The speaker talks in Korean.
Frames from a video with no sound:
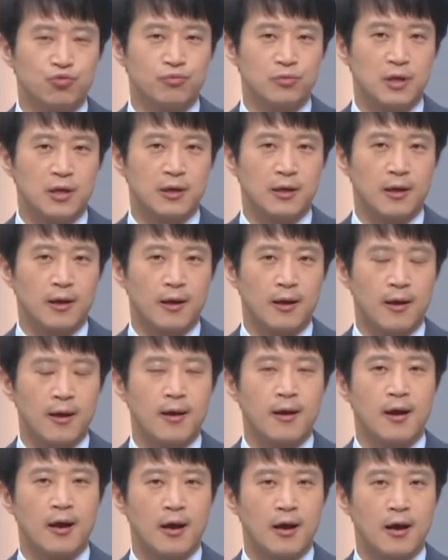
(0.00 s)
국민에게
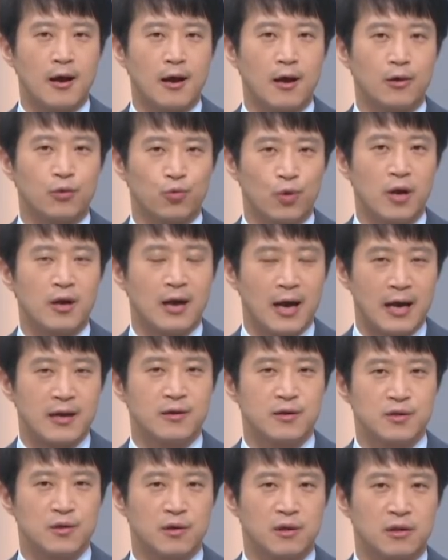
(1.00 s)
해가 될
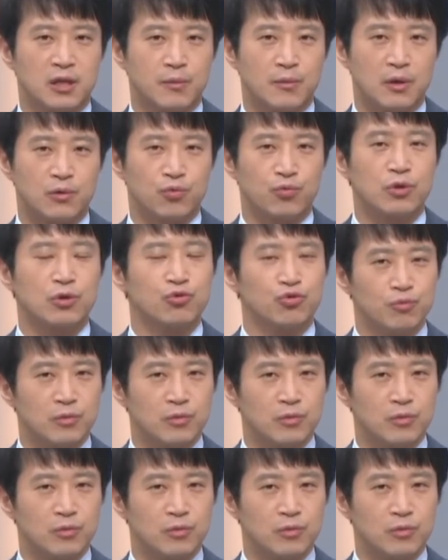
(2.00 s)
가능성이 있다면 우리